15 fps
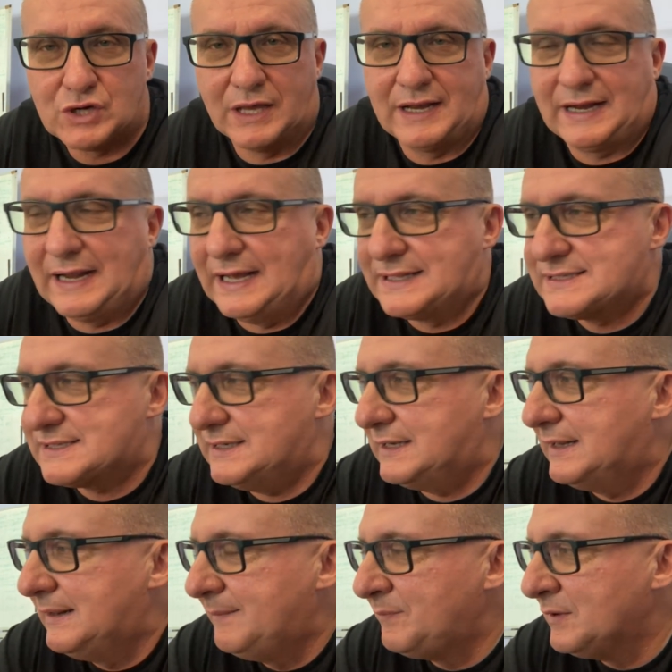cioè ragazzi,
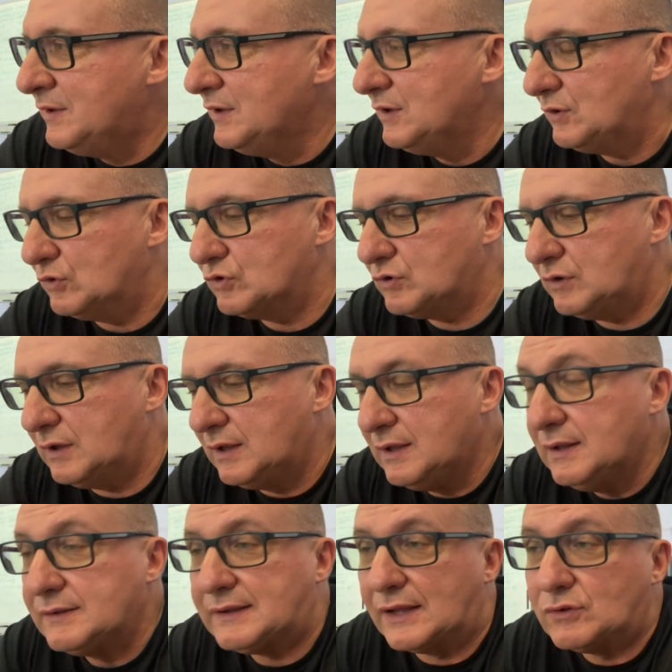non,
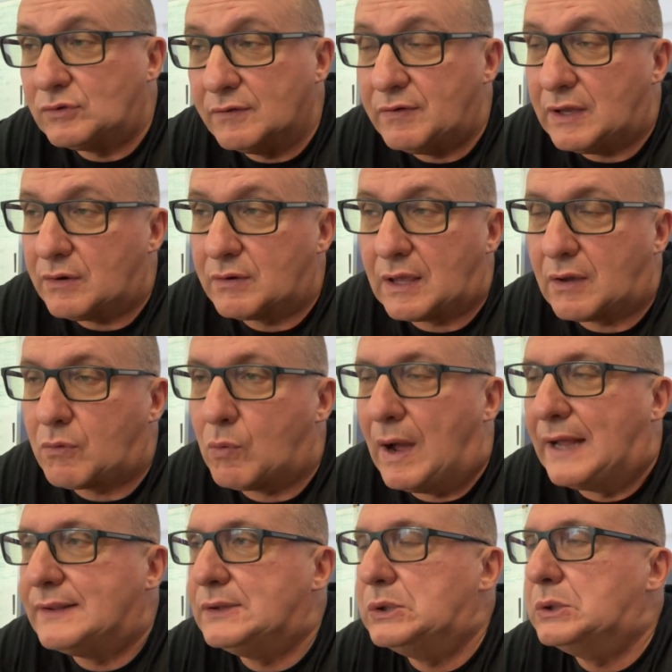tanto è vero che
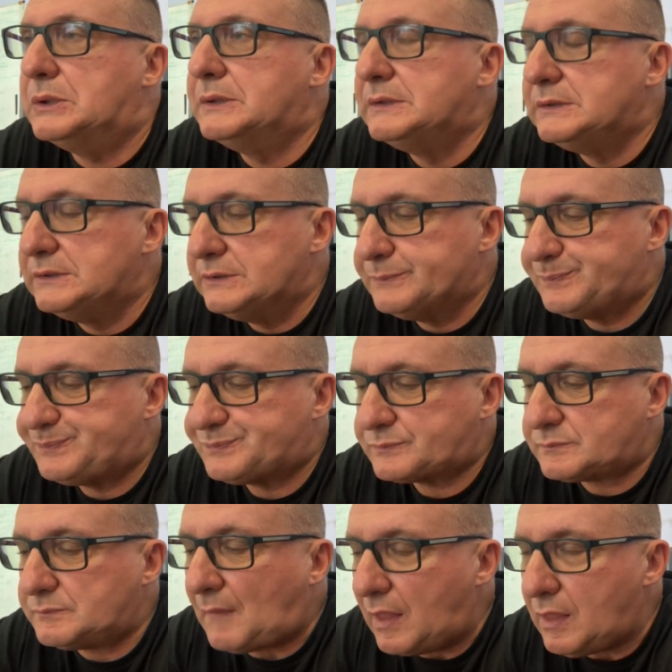quando
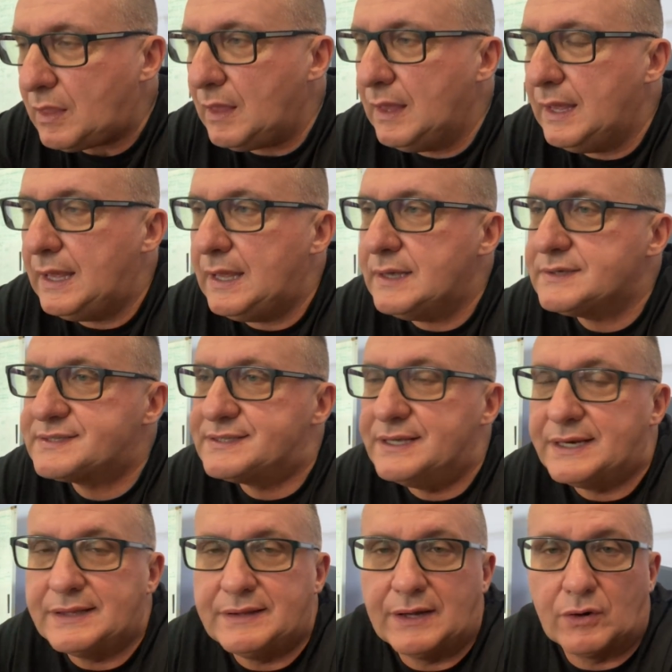eh, si
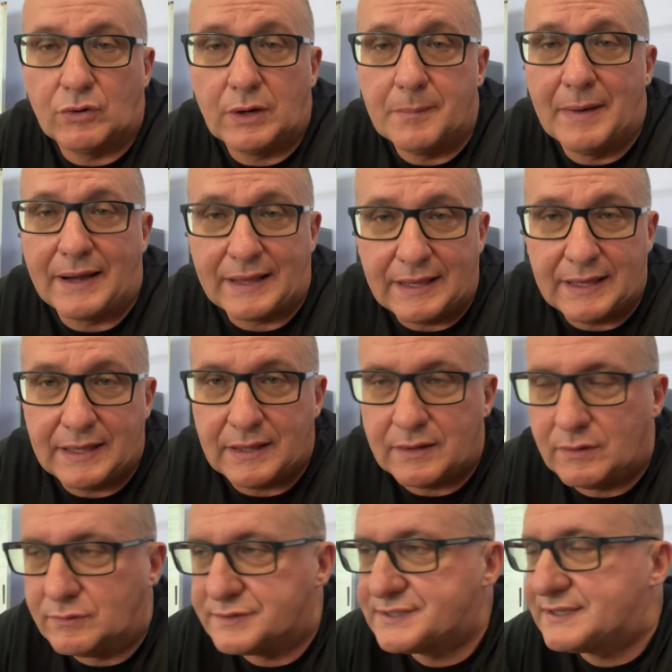ritirano le maree
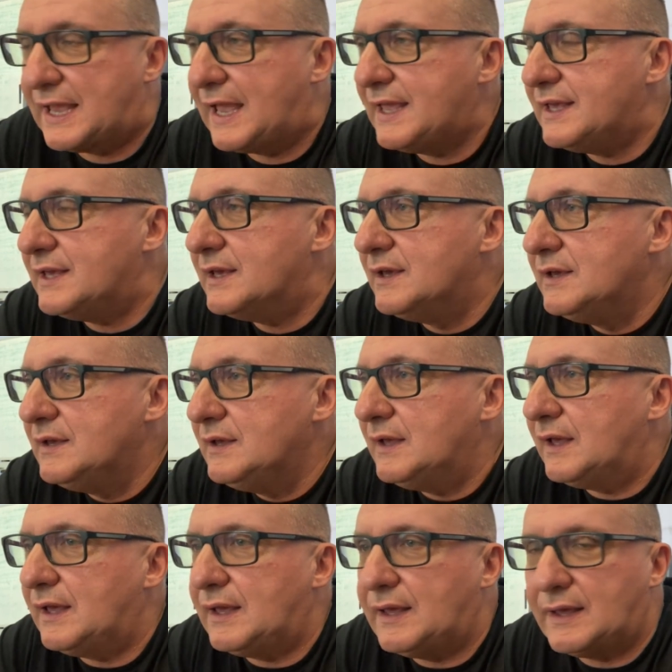non sei,
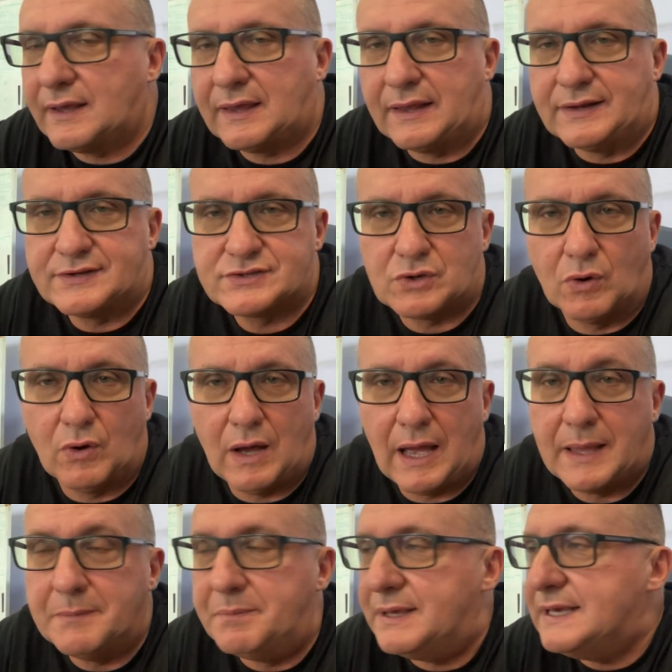eh, che ne so,
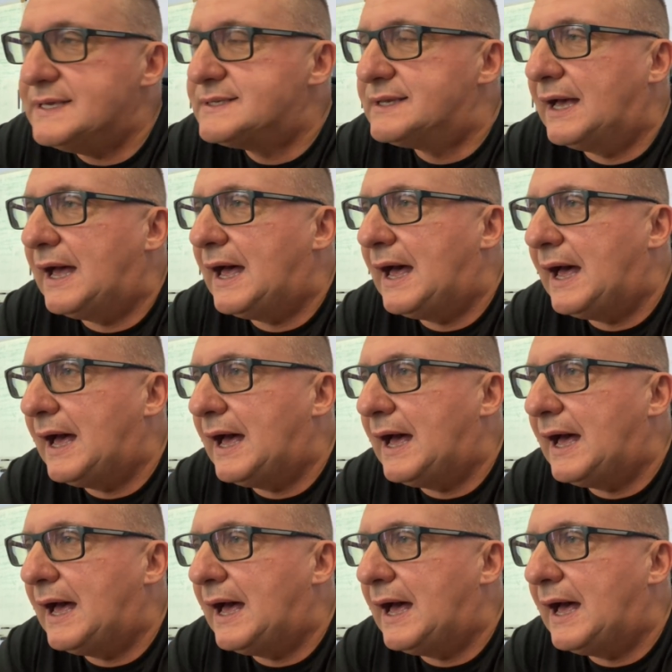a Ibiza